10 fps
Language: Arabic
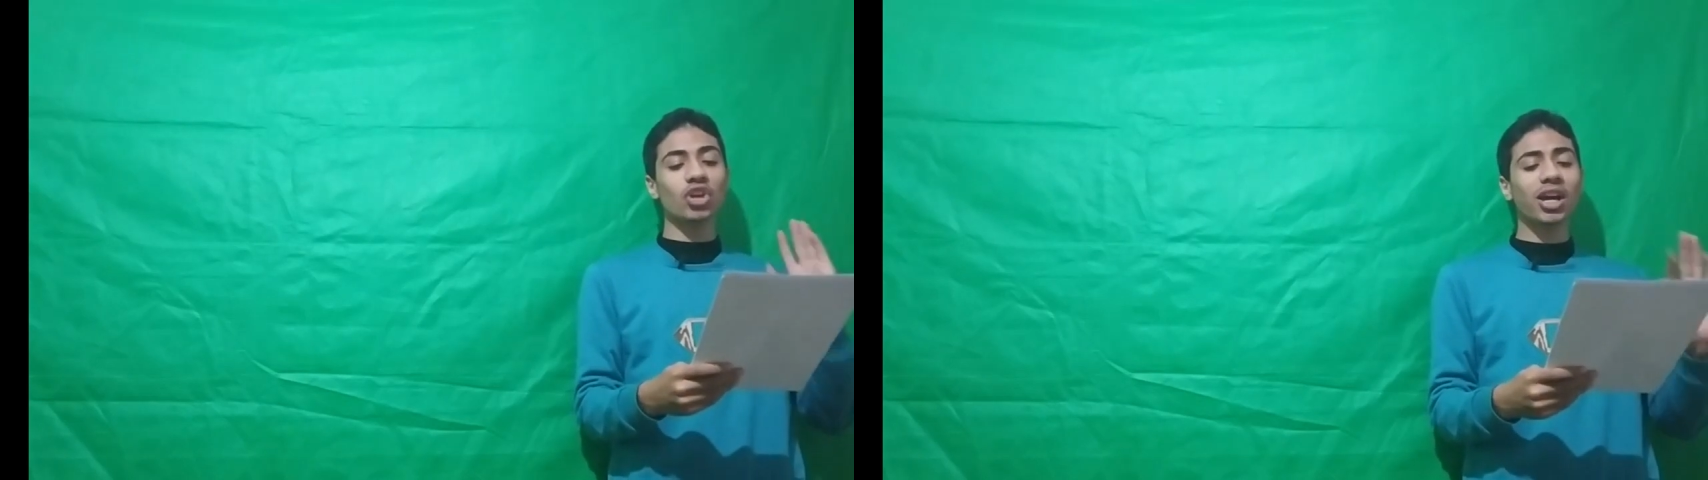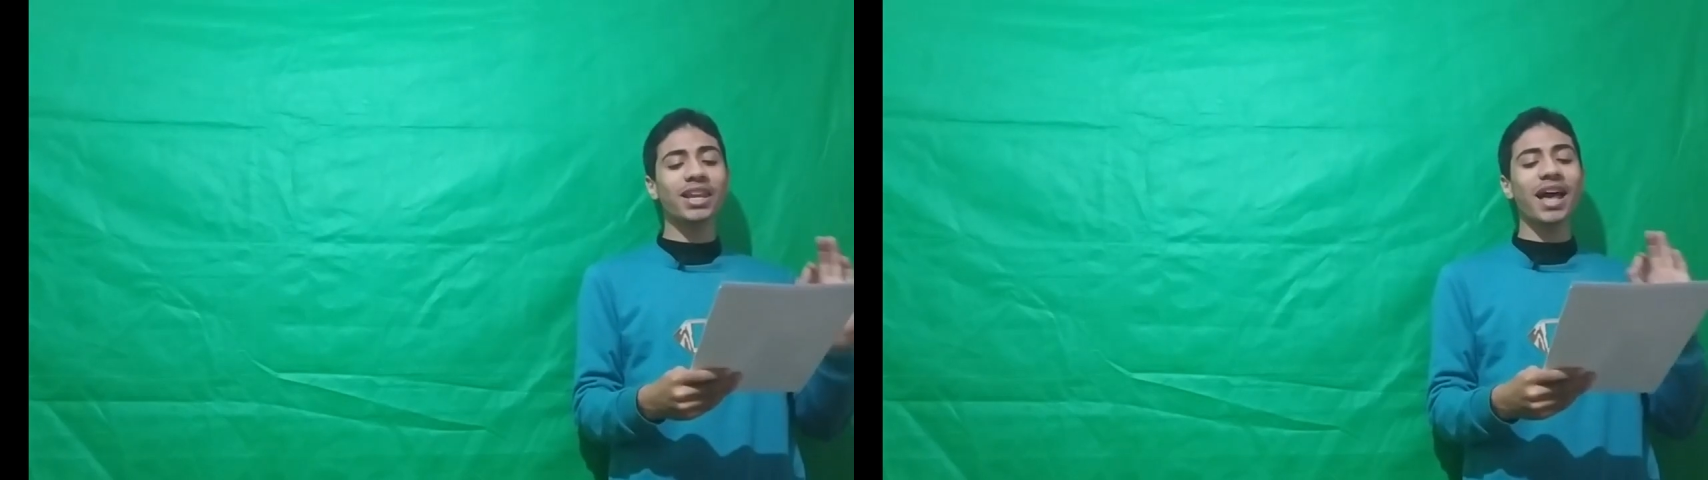
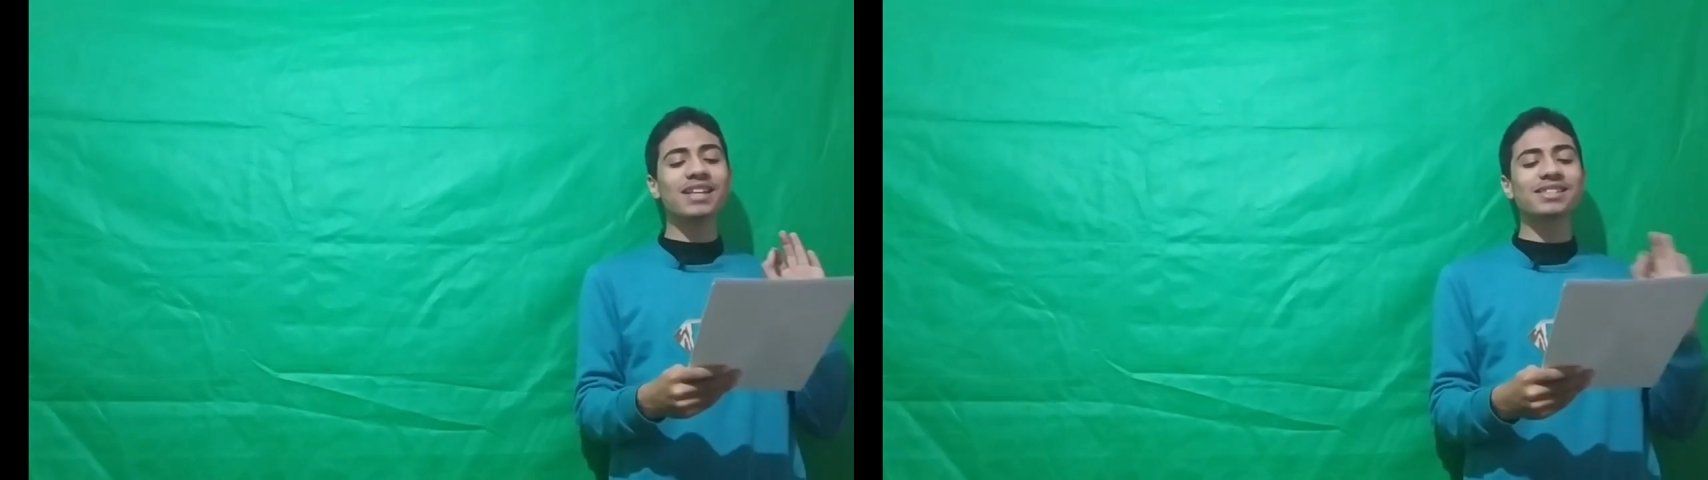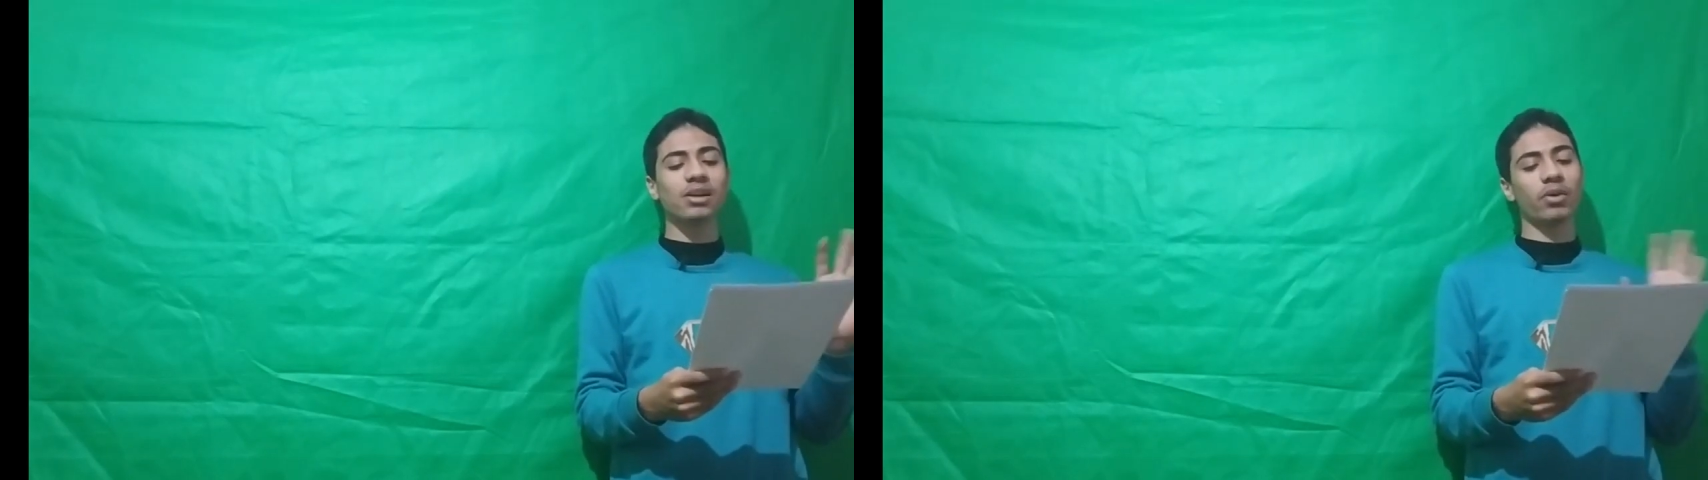شكل
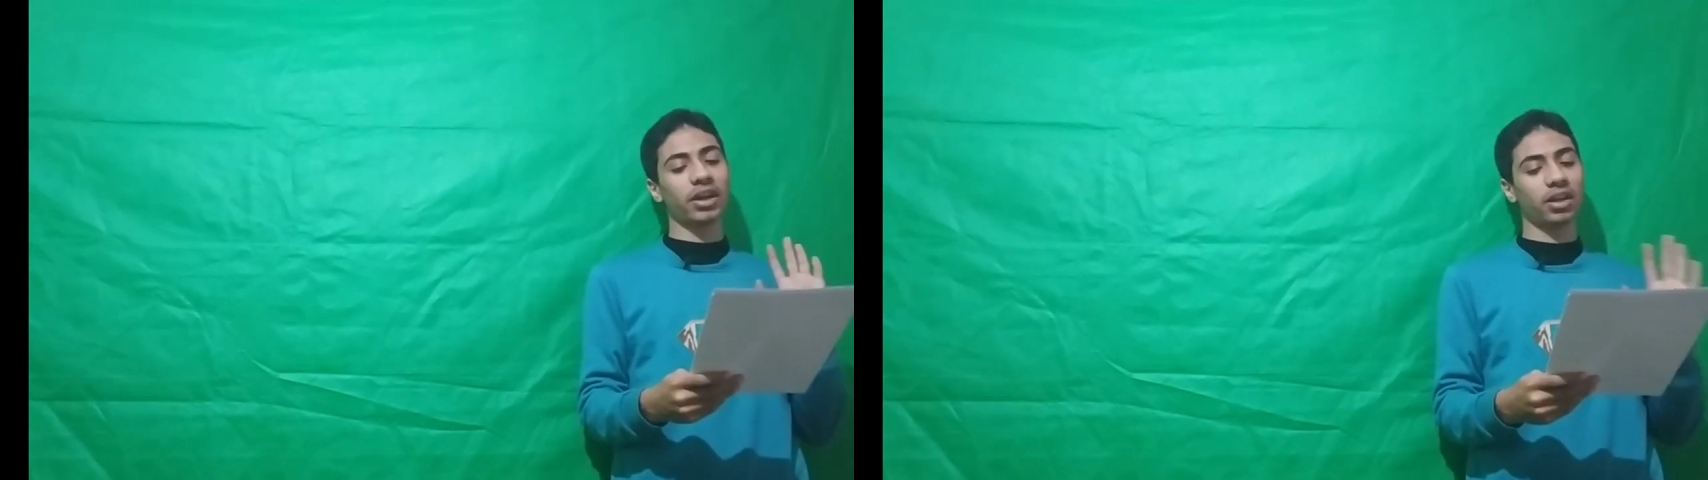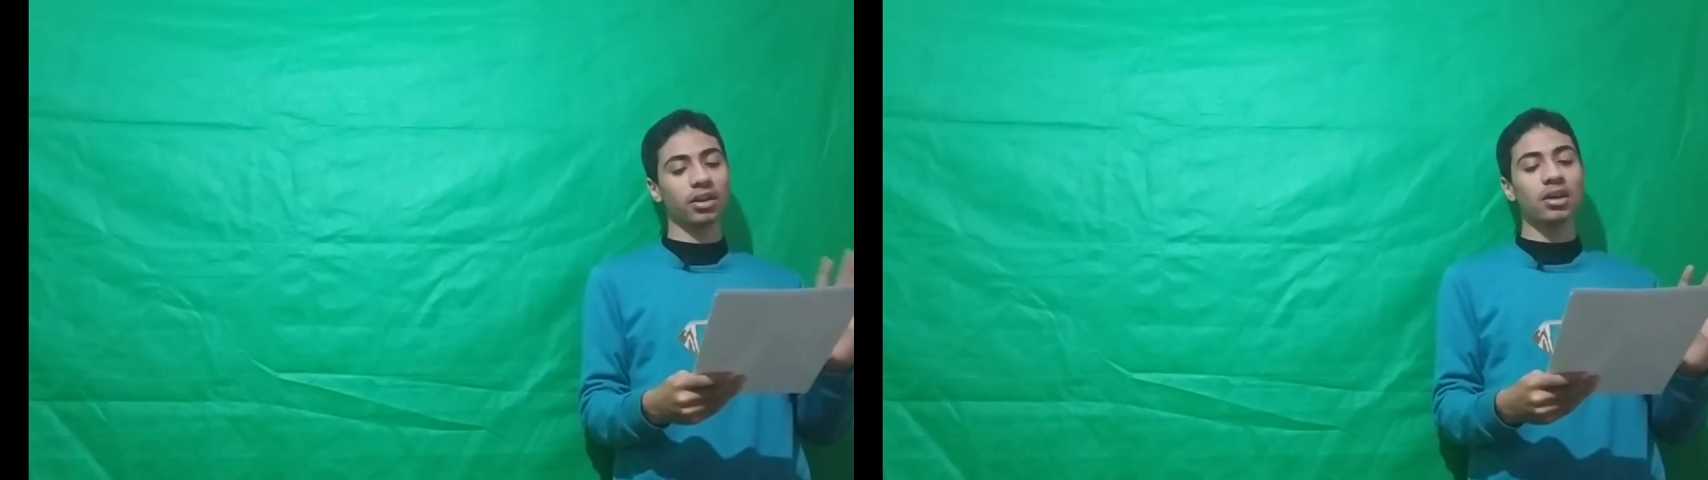
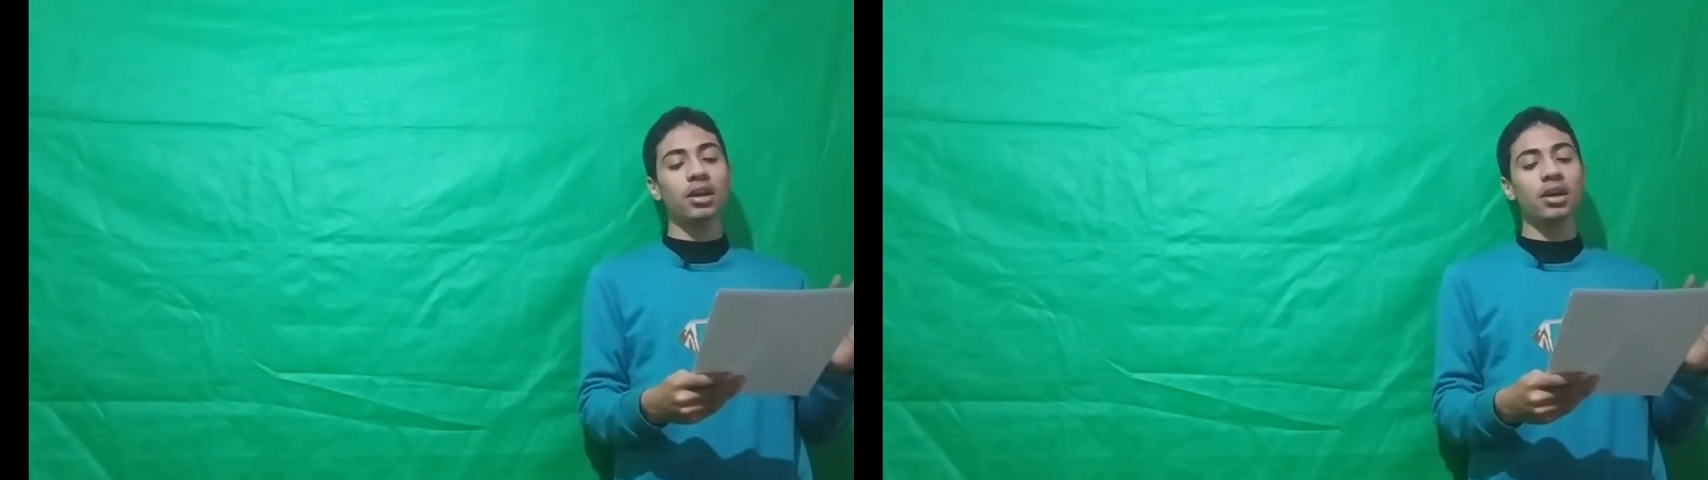الزواج